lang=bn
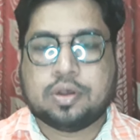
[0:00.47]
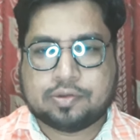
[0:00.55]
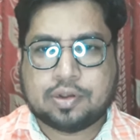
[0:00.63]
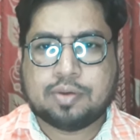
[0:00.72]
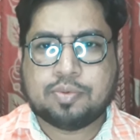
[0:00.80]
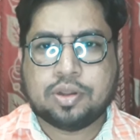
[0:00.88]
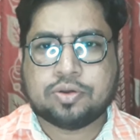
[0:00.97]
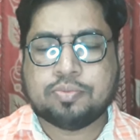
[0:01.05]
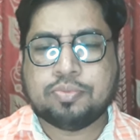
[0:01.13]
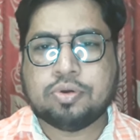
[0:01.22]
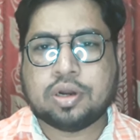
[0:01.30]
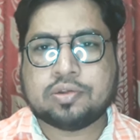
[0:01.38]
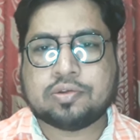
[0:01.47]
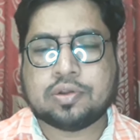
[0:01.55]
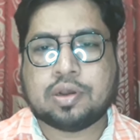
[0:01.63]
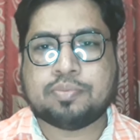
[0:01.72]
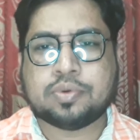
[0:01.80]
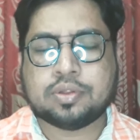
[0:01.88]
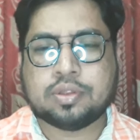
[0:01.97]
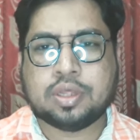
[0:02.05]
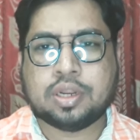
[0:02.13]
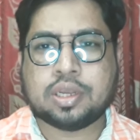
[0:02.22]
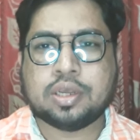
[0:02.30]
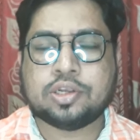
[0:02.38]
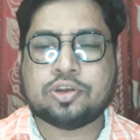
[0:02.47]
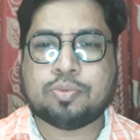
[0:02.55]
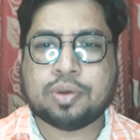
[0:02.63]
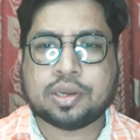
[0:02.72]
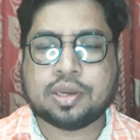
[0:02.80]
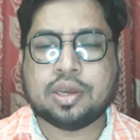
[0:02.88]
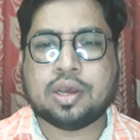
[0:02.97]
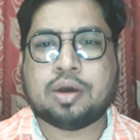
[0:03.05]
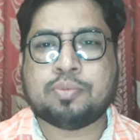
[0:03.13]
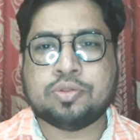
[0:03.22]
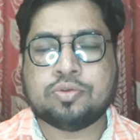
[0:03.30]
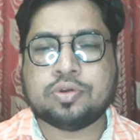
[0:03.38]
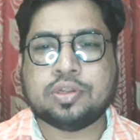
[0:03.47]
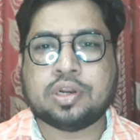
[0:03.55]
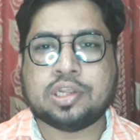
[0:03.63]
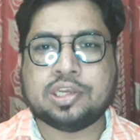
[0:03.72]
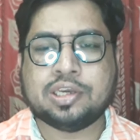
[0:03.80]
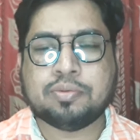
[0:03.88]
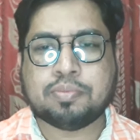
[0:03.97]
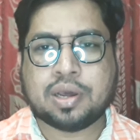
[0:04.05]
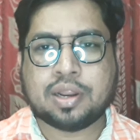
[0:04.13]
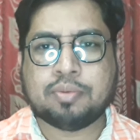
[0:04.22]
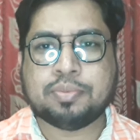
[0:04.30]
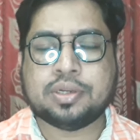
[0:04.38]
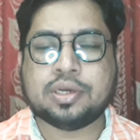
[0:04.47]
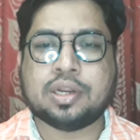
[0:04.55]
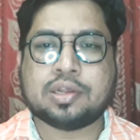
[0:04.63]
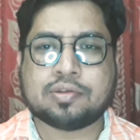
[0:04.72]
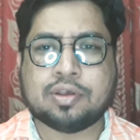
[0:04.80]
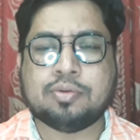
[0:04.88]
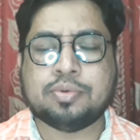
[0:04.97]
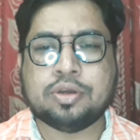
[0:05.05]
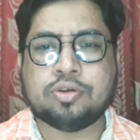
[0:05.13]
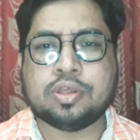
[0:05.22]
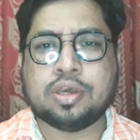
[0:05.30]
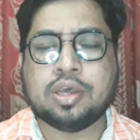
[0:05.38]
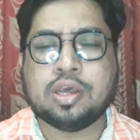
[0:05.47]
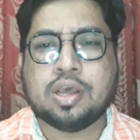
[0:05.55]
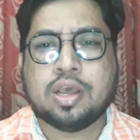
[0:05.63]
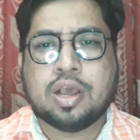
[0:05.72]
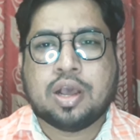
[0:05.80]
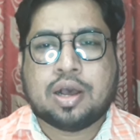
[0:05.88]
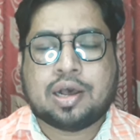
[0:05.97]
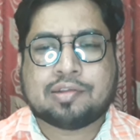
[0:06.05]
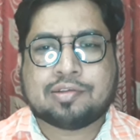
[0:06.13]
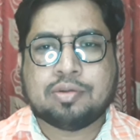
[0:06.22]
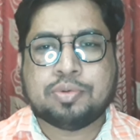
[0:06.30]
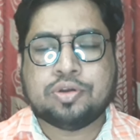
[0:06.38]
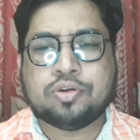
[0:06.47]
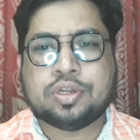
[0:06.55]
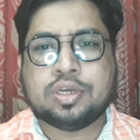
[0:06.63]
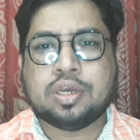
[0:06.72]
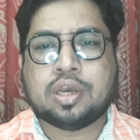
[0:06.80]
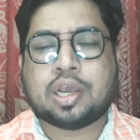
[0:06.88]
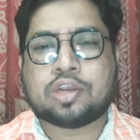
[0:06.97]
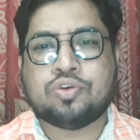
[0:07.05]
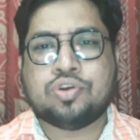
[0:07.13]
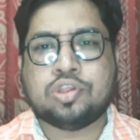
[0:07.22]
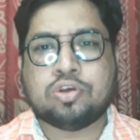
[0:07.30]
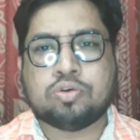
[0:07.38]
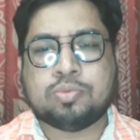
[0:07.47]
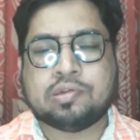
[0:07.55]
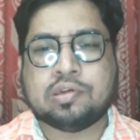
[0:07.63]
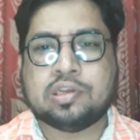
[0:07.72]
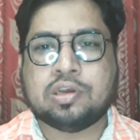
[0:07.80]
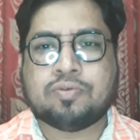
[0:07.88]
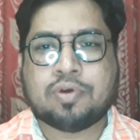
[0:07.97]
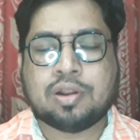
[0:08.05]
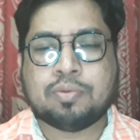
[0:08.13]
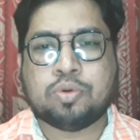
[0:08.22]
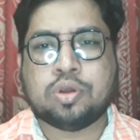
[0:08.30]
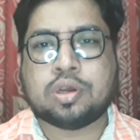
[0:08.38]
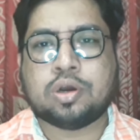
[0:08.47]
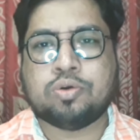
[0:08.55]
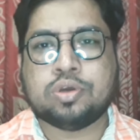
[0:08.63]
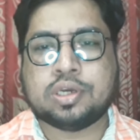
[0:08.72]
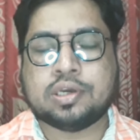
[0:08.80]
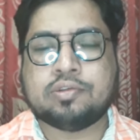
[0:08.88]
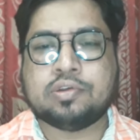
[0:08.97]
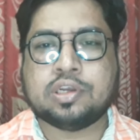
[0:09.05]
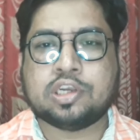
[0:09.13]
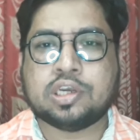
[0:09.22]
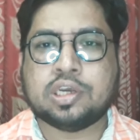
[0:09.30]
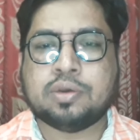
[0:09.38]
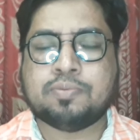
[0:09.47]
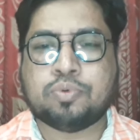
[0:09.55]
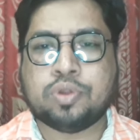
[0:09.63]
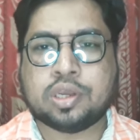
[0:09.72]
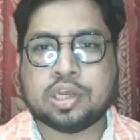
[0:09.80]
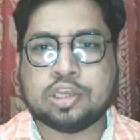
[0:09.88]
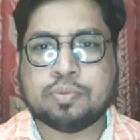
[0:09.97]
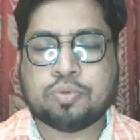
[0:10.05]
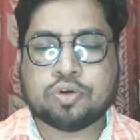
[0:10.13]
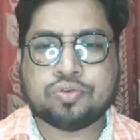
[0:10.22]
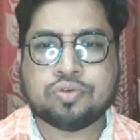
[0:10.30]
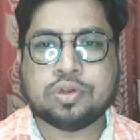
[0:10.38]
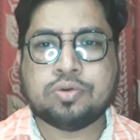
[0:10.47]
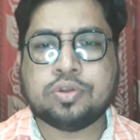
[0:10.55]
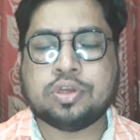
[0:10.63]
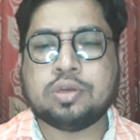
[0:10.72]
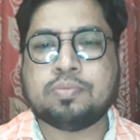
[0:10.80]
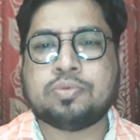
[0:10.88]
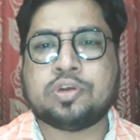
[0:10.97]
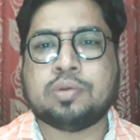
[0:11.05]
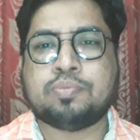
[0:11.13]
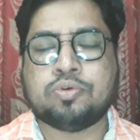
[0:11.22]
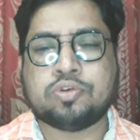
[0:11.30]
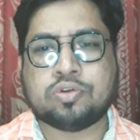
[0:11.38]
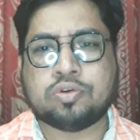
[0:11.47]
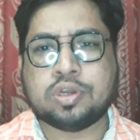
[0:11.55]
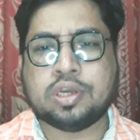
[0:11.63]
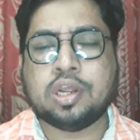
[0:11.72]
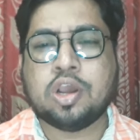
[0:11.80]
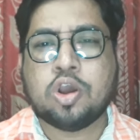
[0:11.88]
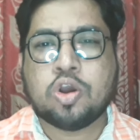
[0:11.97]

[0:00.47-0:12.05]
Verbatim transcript: আসসালামু আলাইকুম ভিউয়ার্স আপনাদেরকে সবাইকে আমন্ত্রণ জানাচ্ছি ভাইরাল মিডিয়ার আজকের ভিডিওতে আজকের ভিডিওটি একষট্টিতম বেচে যে ফাইনাল পরীক্ষা হয়ে গিয়েছে সেই পরীক্ষা যে প্রশ্নটি রয়েছে সেই প্রশ্নটির